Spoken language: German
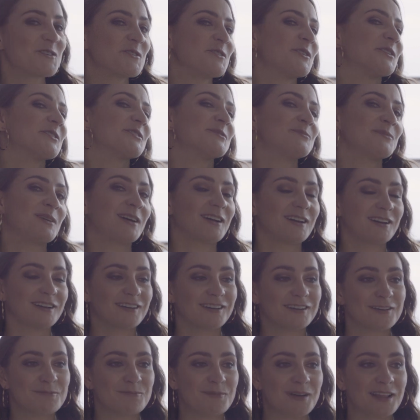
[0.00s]
Cosma
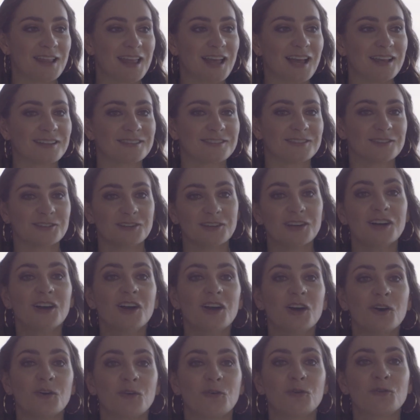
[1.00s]
äh, meine erste
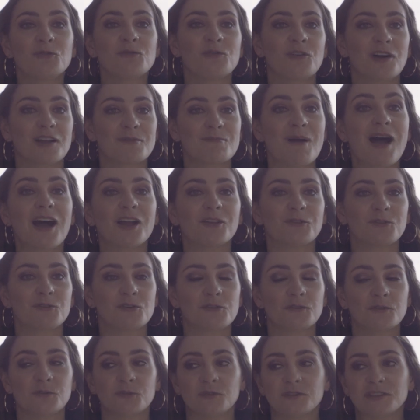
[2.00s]
Rundfahrt machen
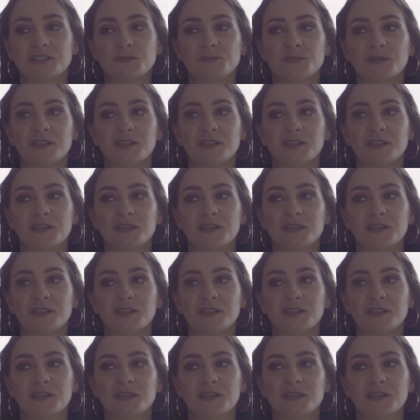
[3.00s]
dürfen und ich